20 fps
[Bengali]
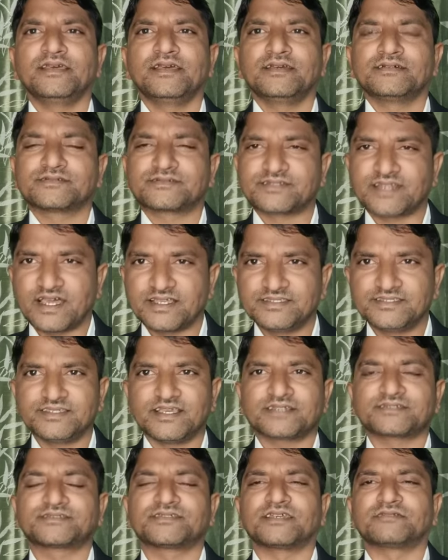
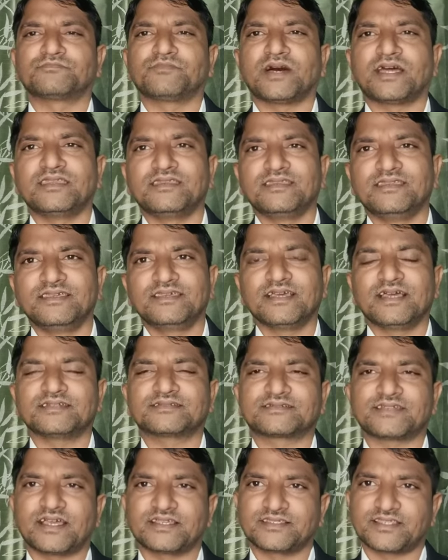ট্রানজাকশন বা লিগাল
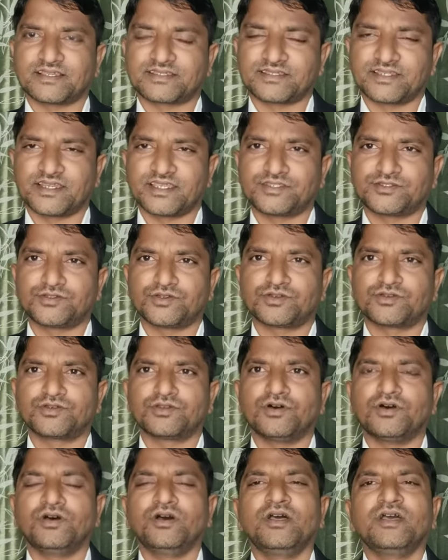ট্রানজাকশনের জন্য
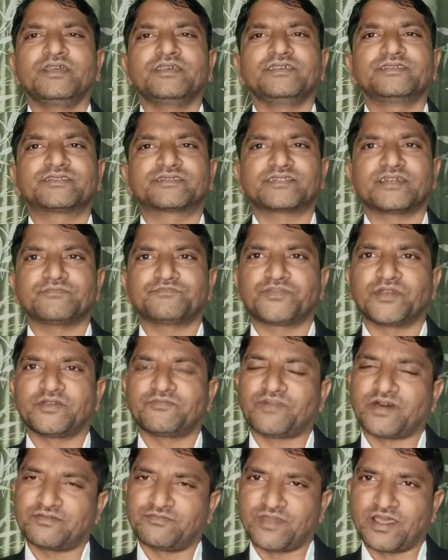স্ট্যাম্প
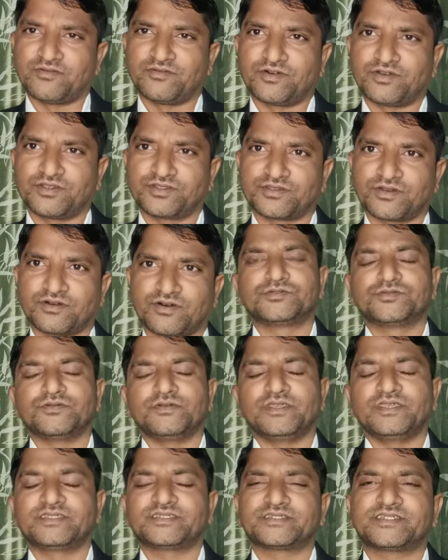পেপার ব্যবহৃত করা
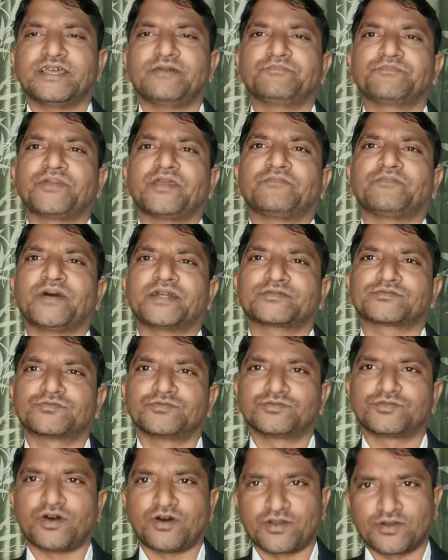হয় স্ট্যাম্প পেপার দু
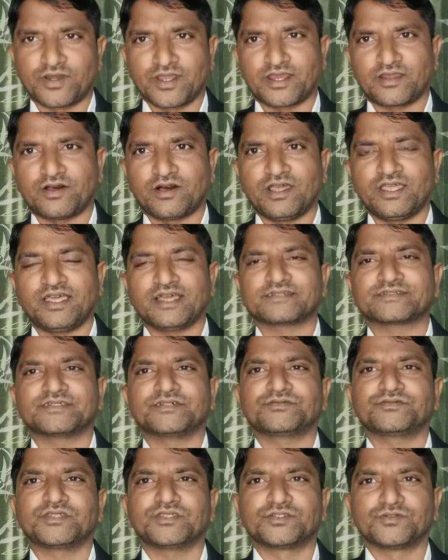ধরনের হয় একটা
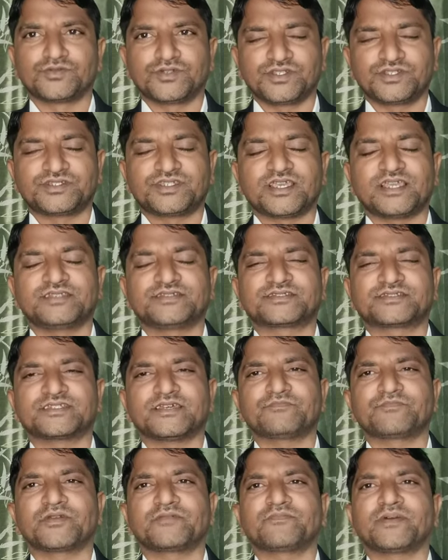হচ্ছে জুডিশিয়াল স্ট্যাম্প
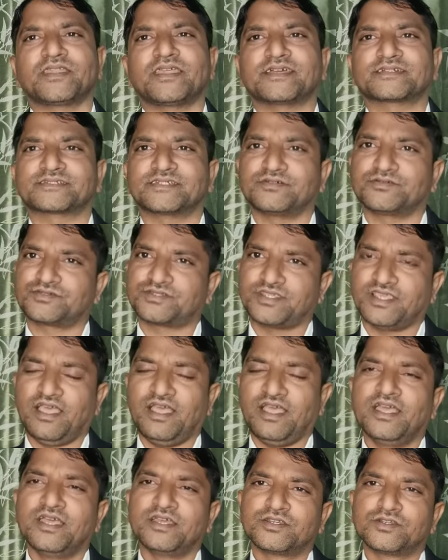পেপার একটা হচ্ছে
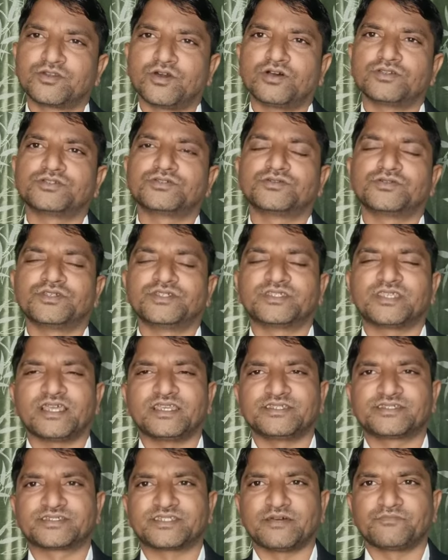নন জুডিশিয়াল
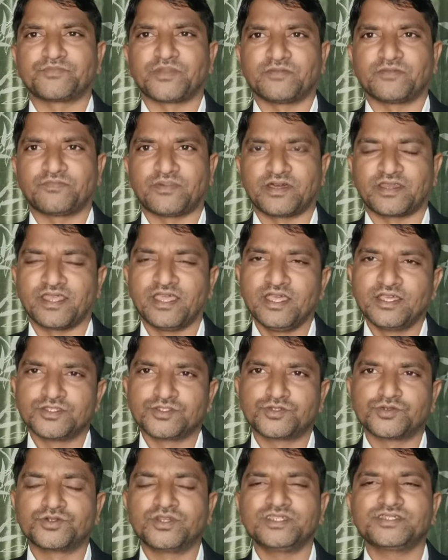স্ট্যাম্প পেপার
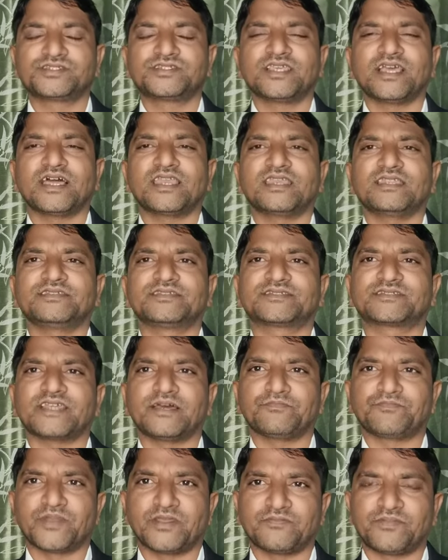জুডিশিয়াল
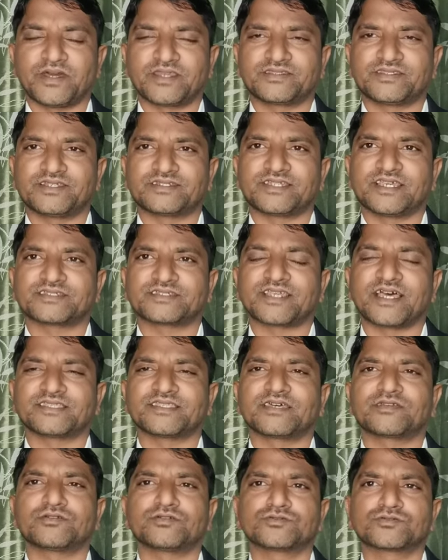স্ট্যাম্প পেপার যেটা
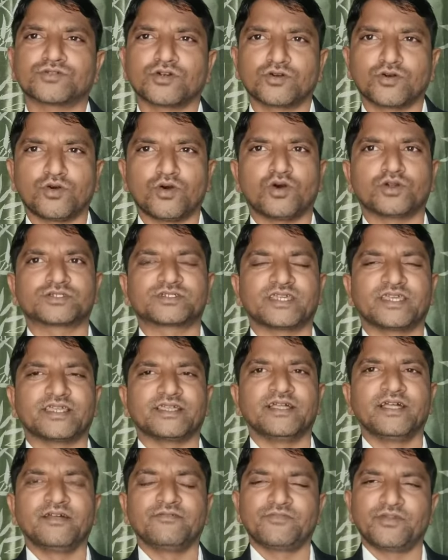সাধারণত কোর্টে
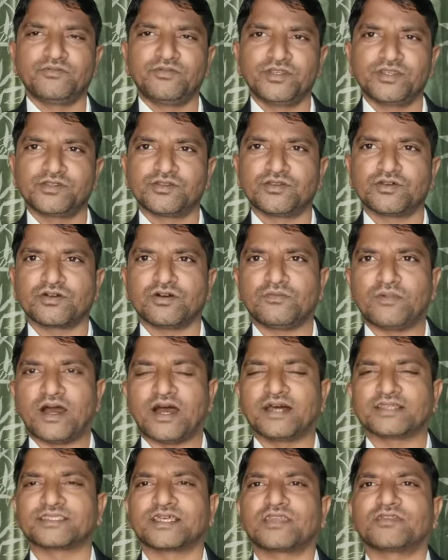বিভিন্ন রকম
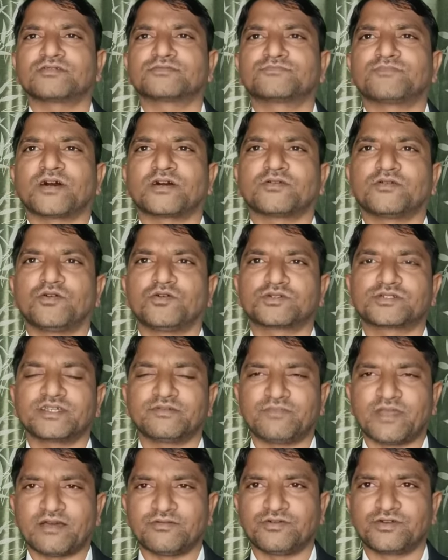আদালত বা কোর্টে
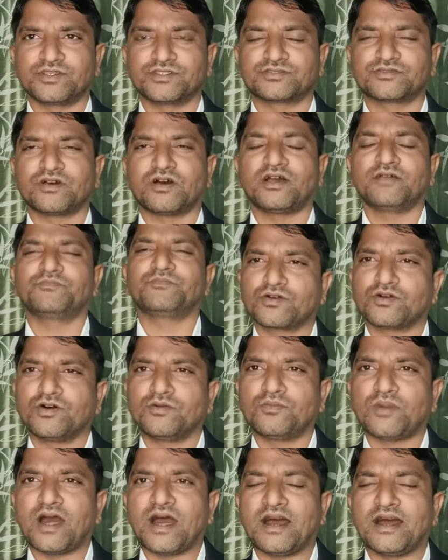ব্যবহৃত হয়
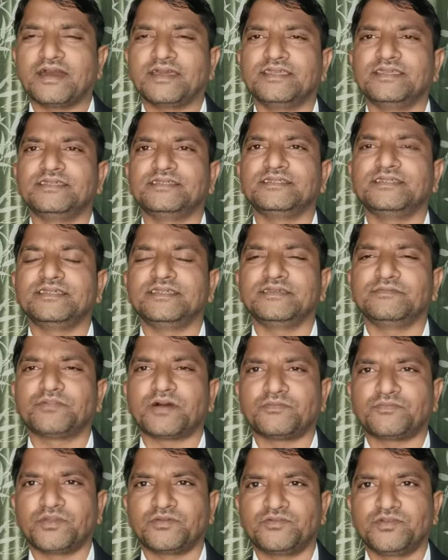আইনি বা
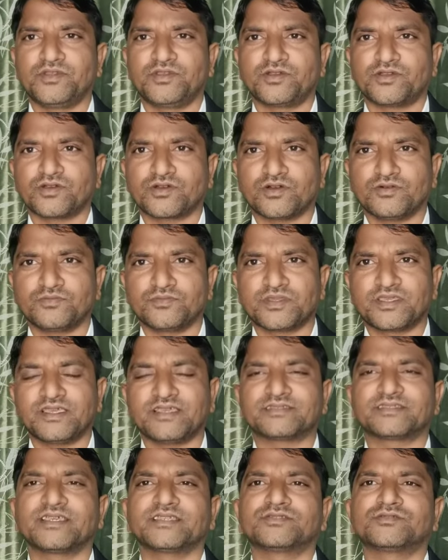বিভিন্ন রকম
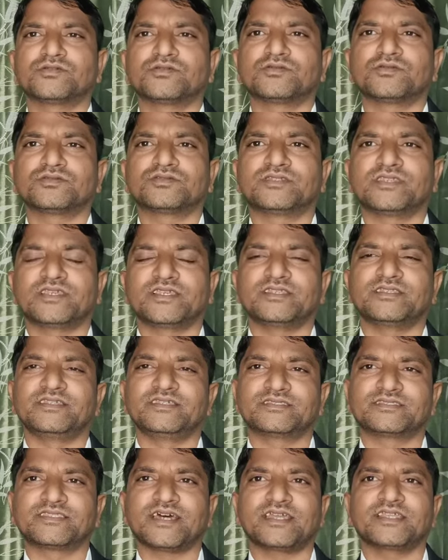কেসের জন্য যে
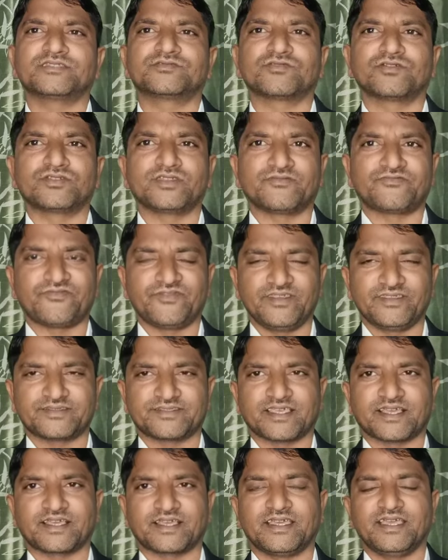নির্ধারিত যে ফিস
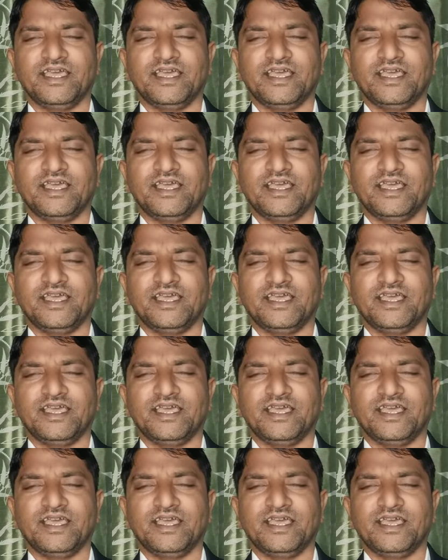থাকে